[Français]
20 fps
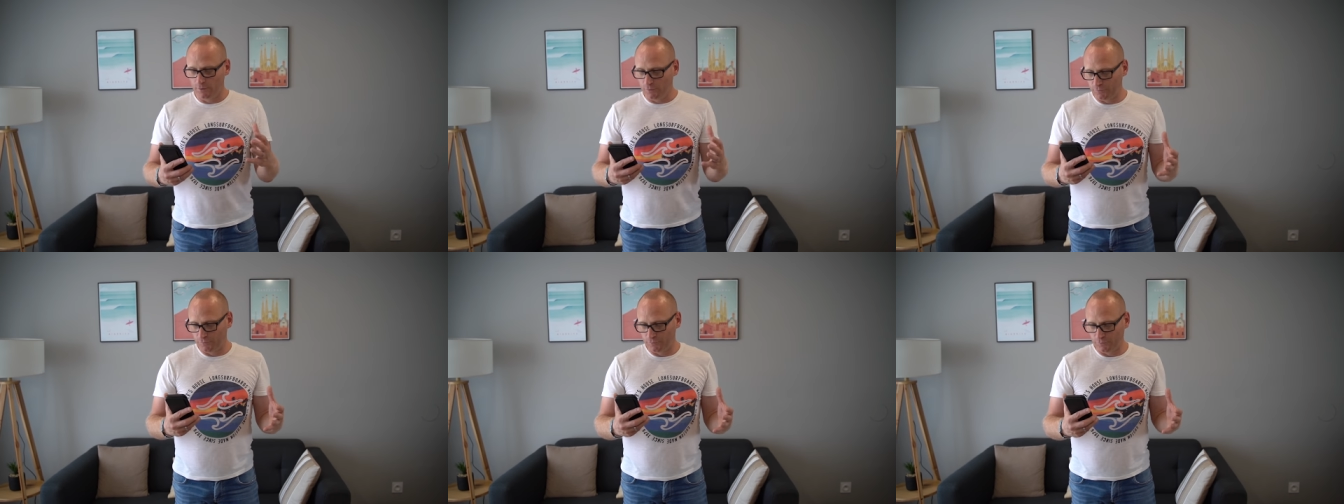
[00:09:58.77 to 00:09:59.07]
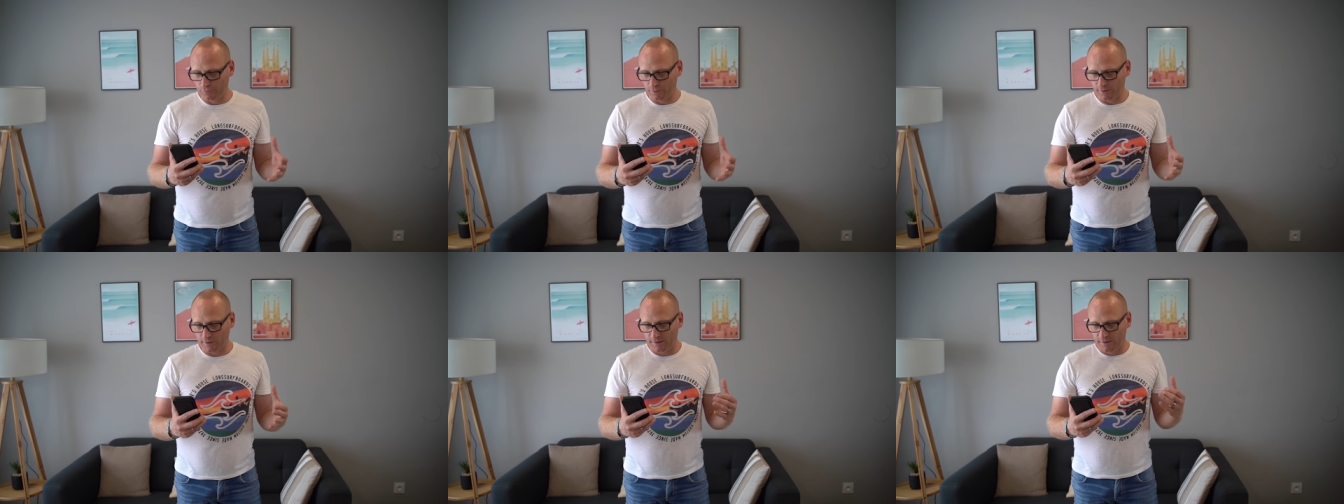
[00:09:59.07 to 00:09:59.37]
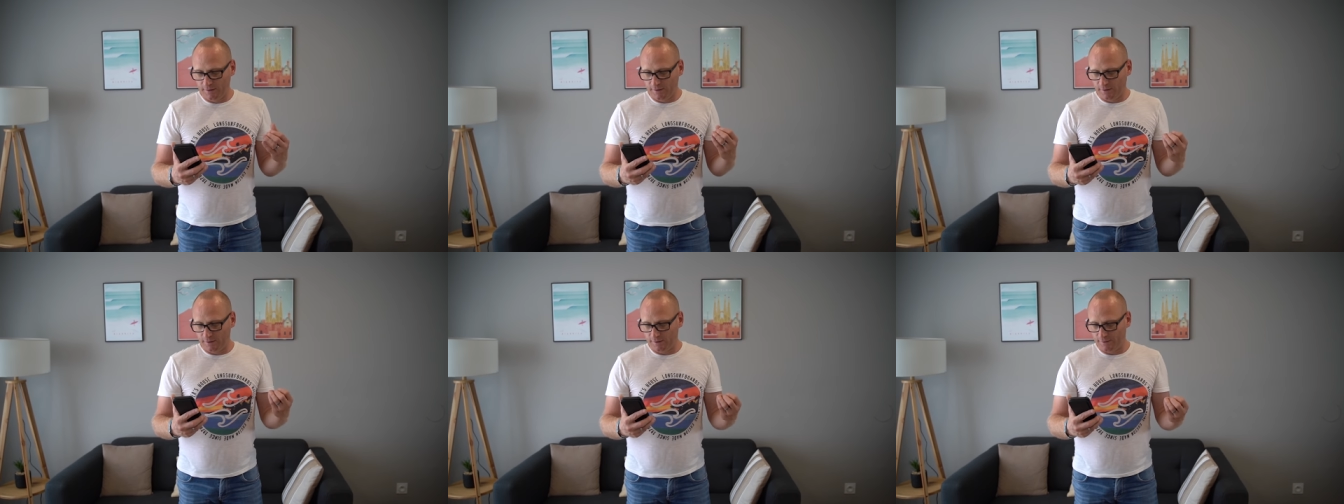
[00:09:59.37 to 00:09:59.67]
sur,
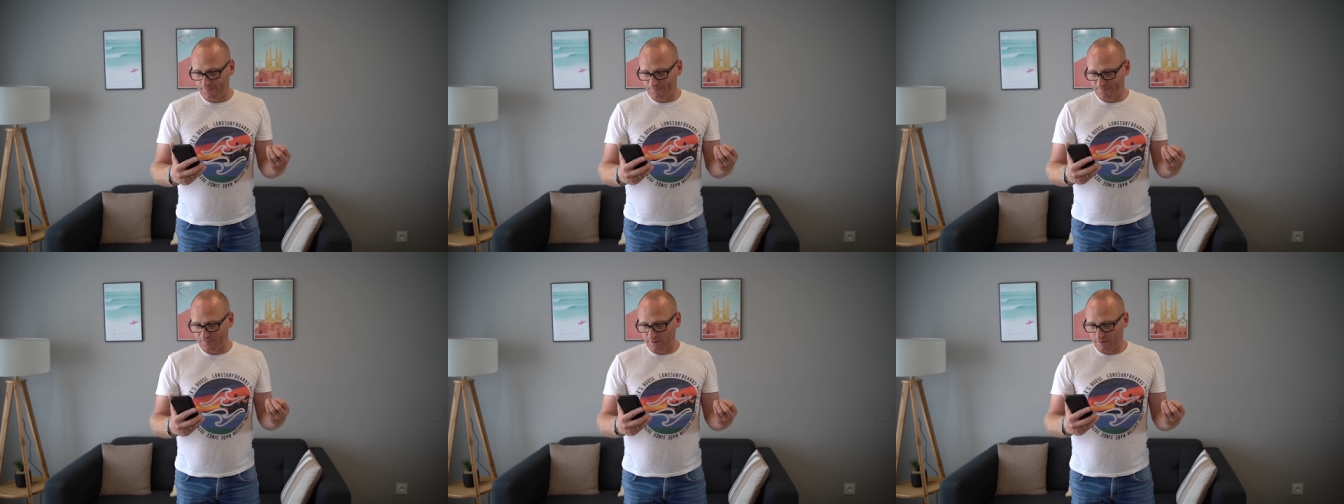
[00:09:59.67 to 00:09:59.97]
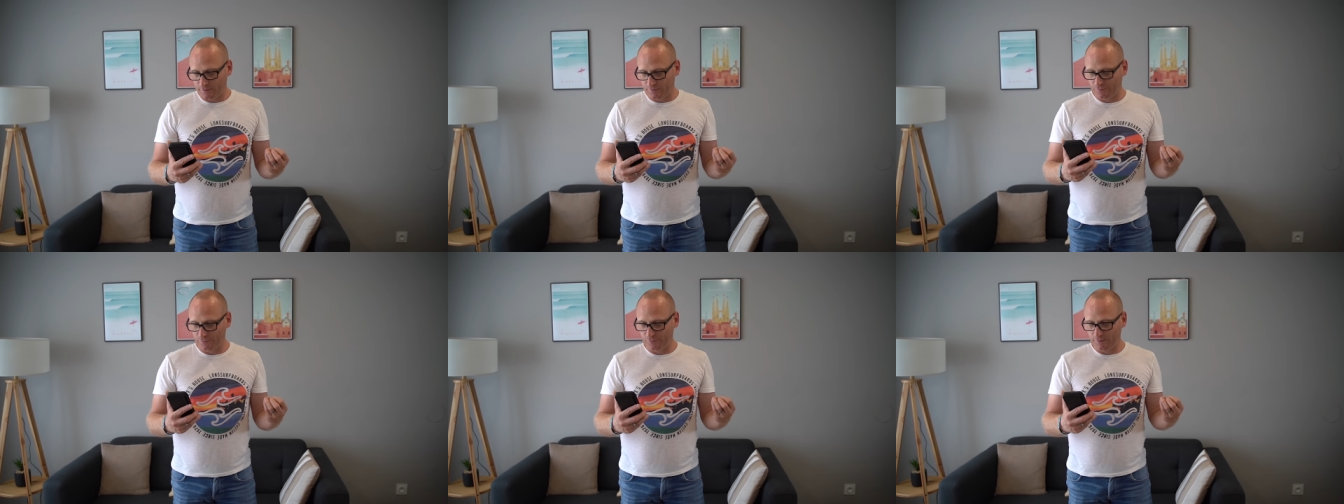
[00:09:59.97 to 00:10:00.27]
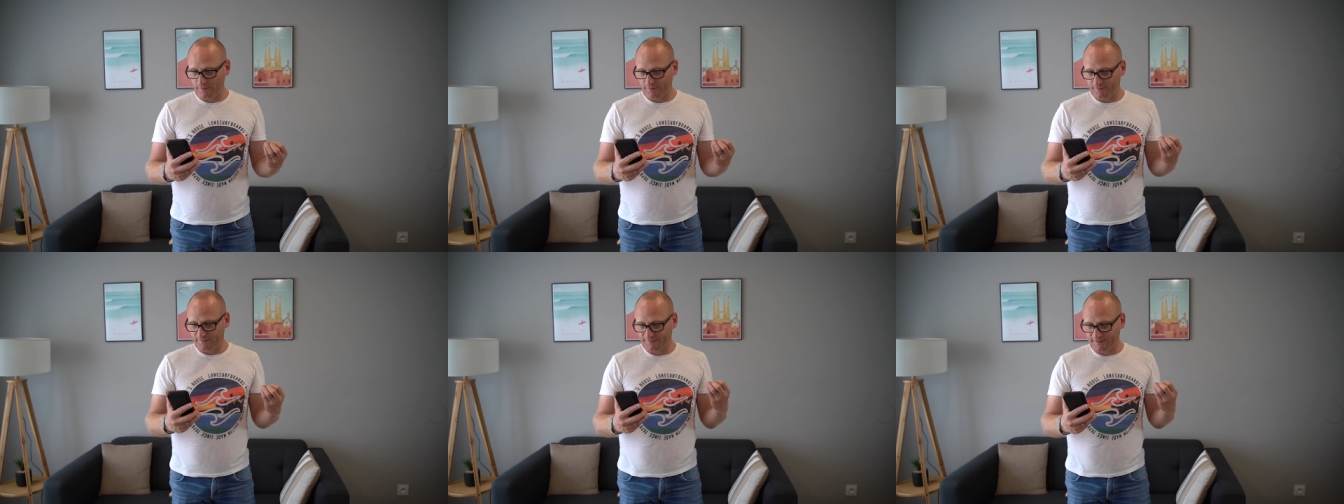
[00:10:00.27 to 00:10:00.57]
euh,
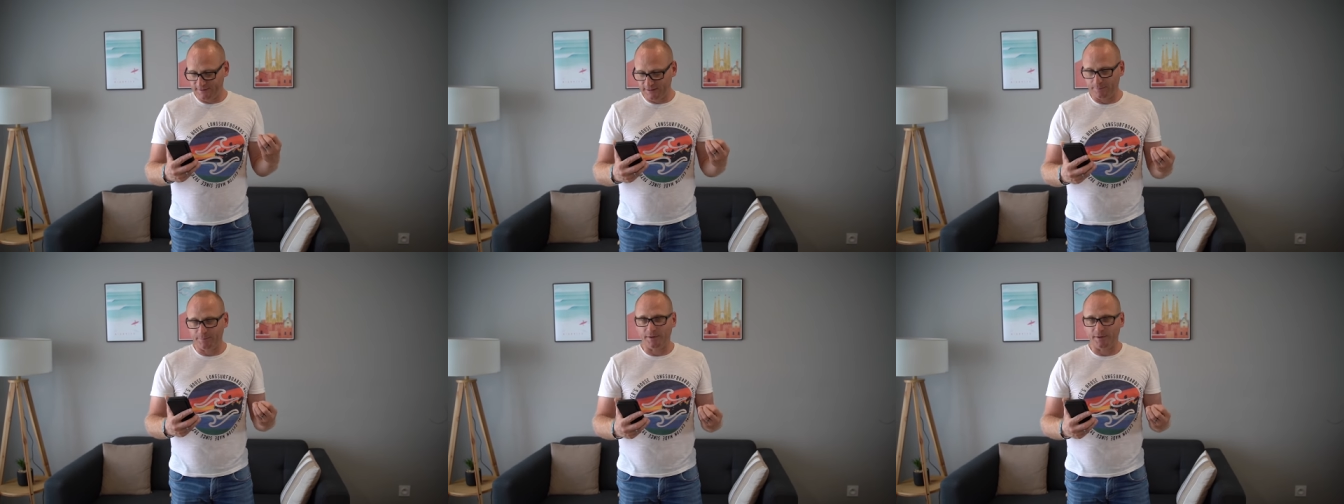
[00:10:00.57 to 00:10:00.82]
sur cet